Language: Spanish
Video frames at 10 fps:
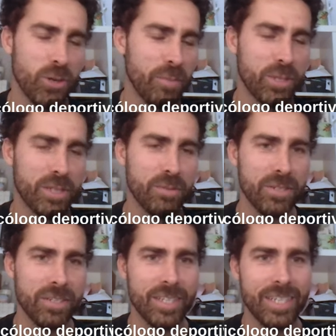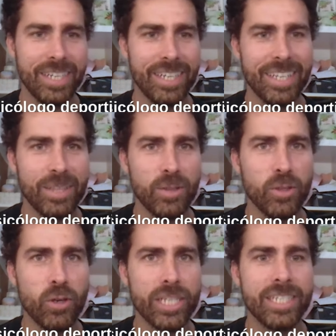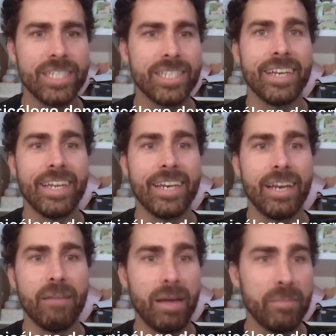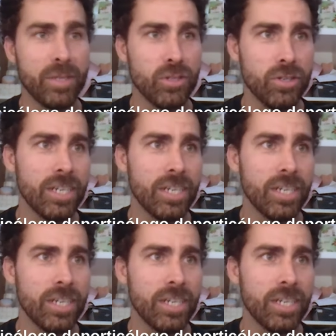deportivo no existe en el badminton.